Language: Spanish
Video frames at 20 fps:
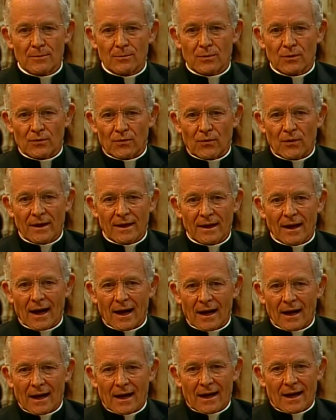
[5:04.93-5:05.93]
pues fue
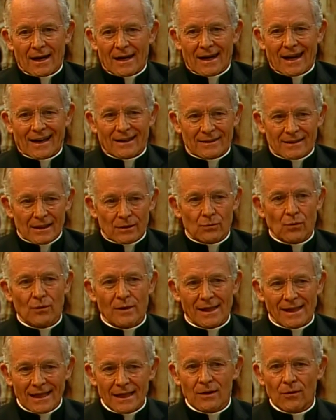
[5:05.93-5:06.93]
la actitud
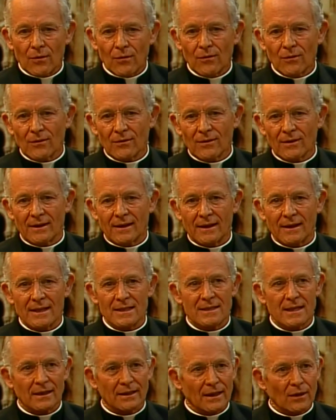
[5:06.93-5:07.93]
del hijo que
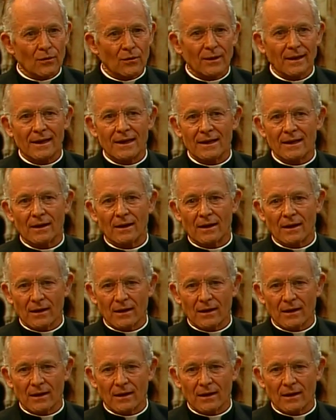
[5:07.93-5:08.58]
dice, tengo que ir